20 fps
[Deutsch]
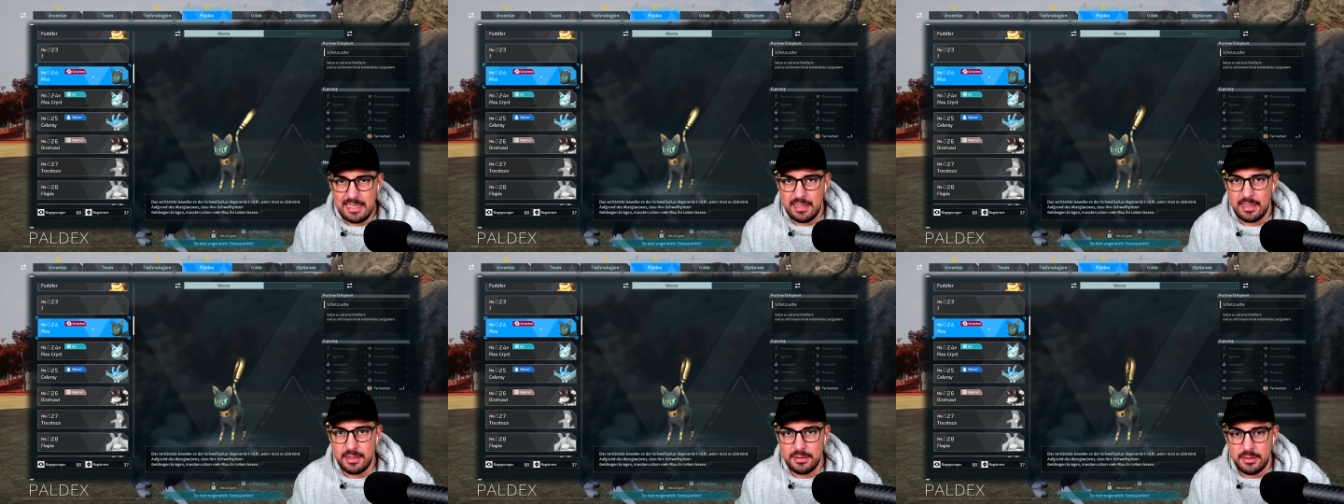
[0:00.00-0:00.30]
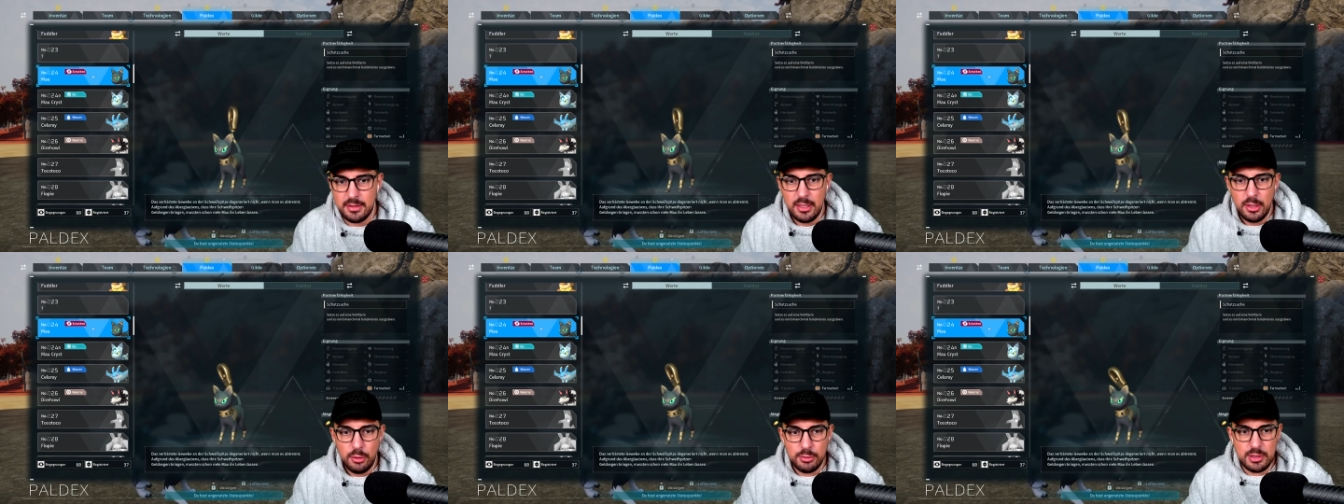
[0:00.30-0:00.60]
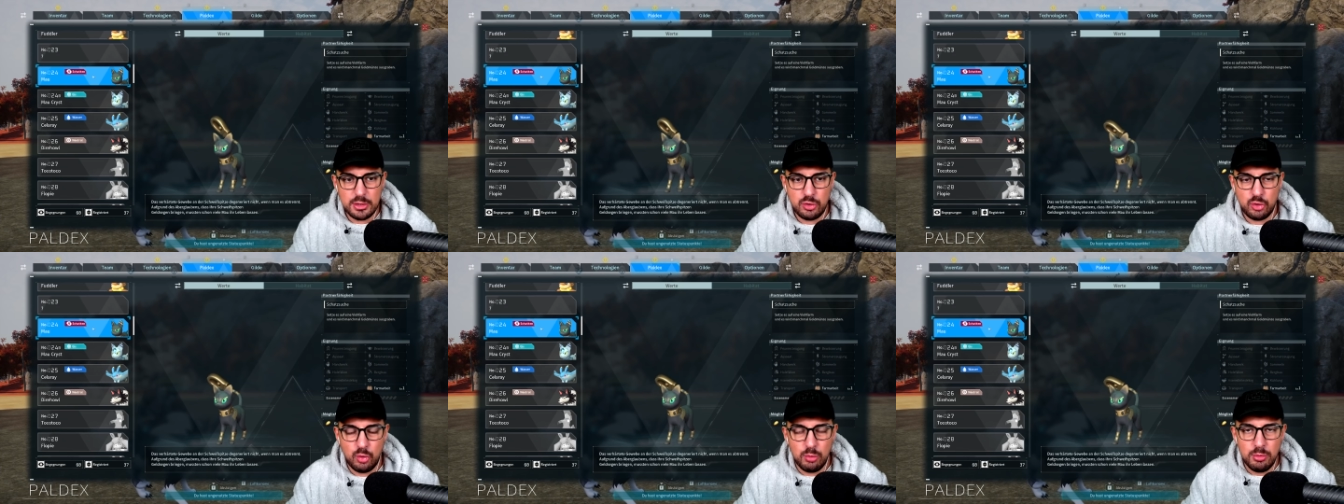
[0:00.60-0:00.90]
an. Und
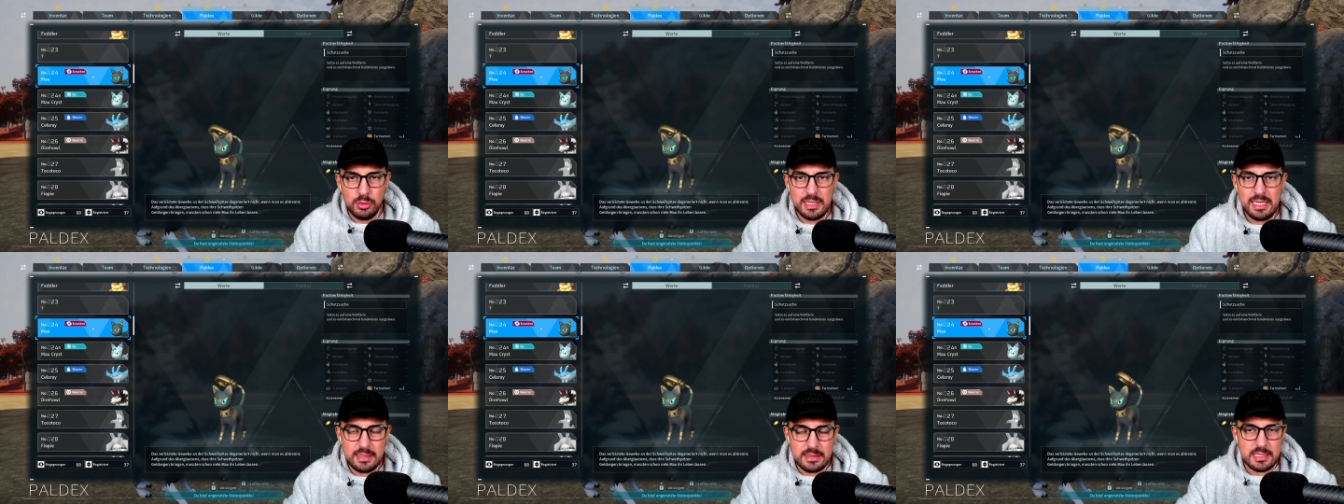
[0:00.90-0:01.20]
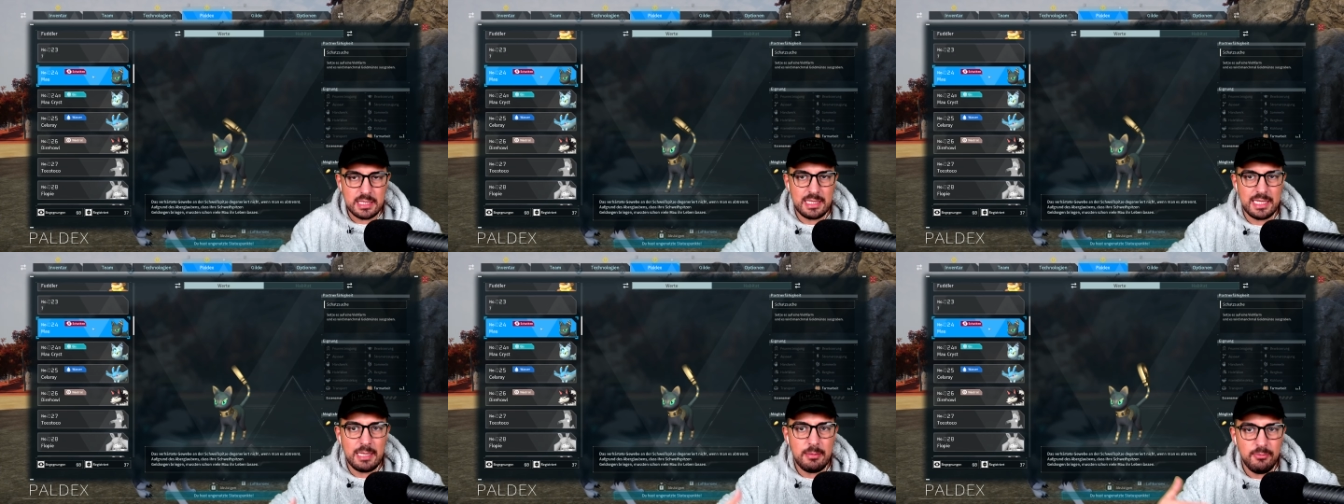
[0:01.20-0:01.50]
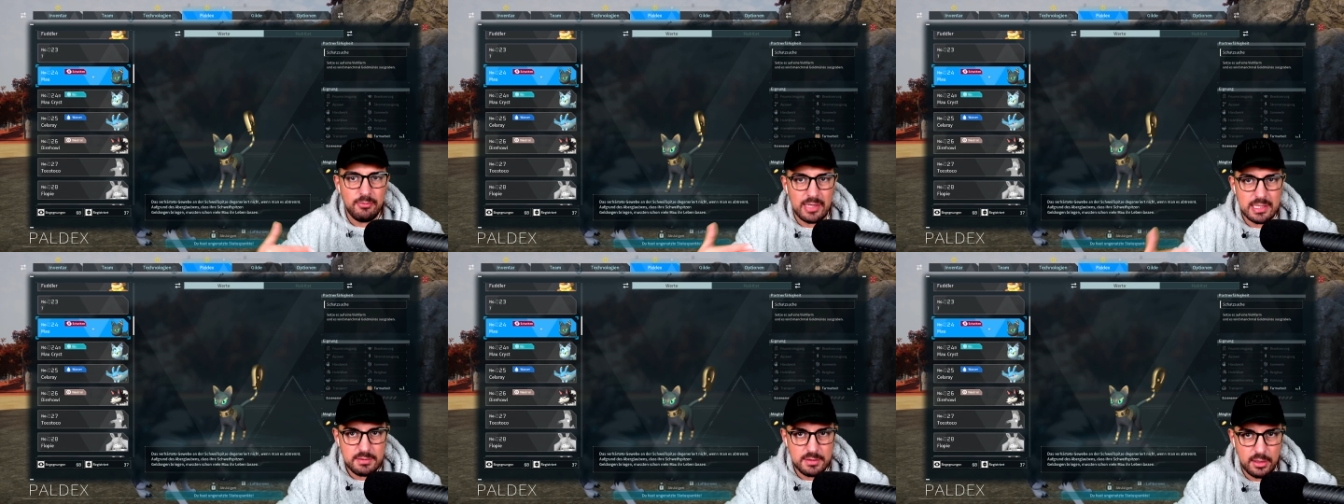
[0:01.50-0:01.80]
das kumuliert sich
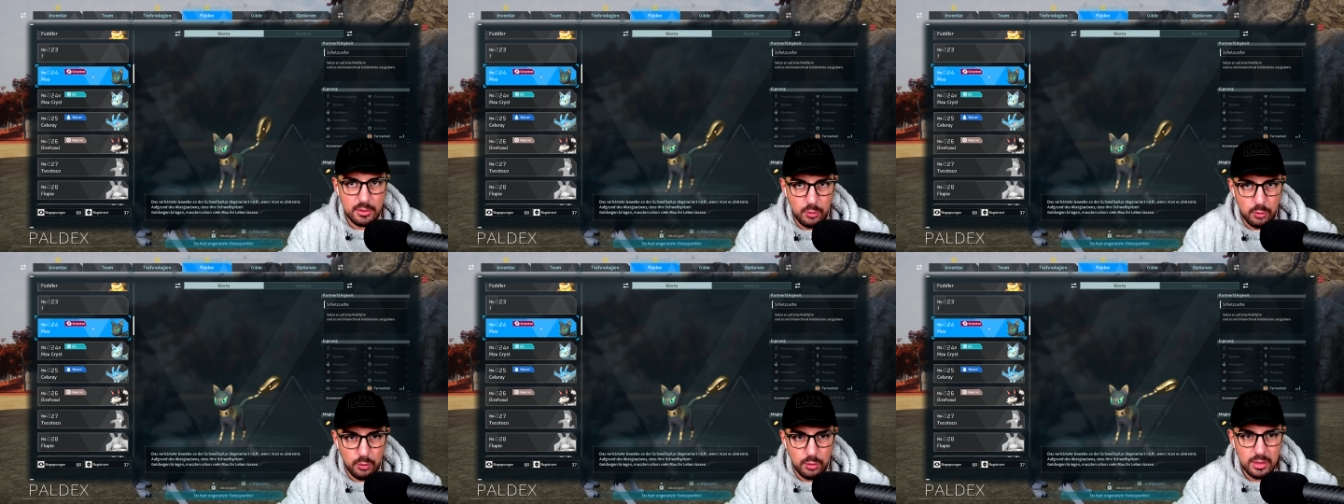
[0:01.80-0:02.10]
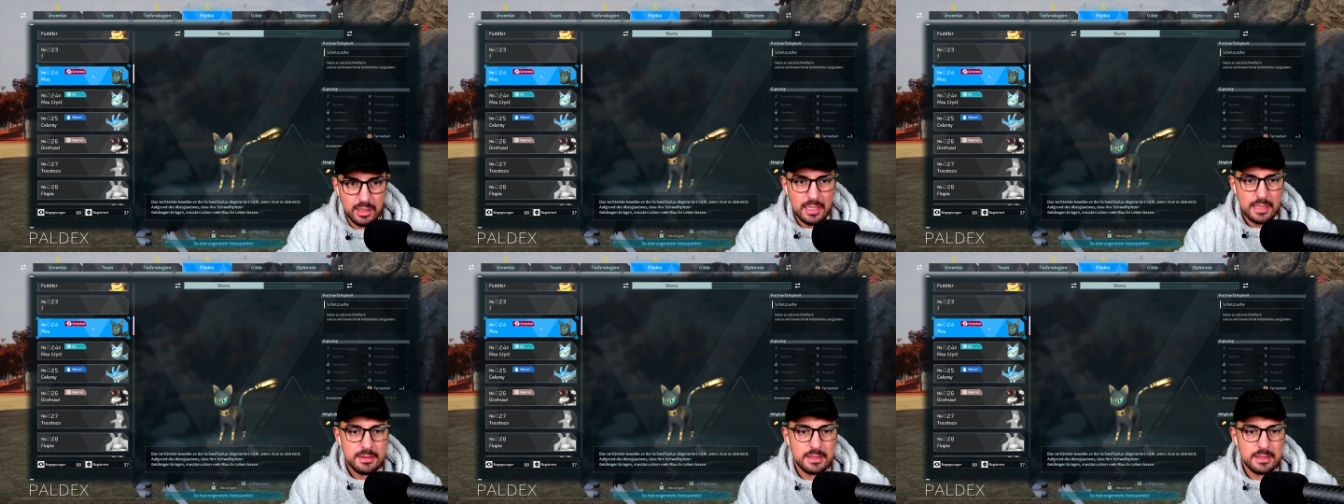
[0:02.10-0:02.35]
ebenfalls wieder hoch.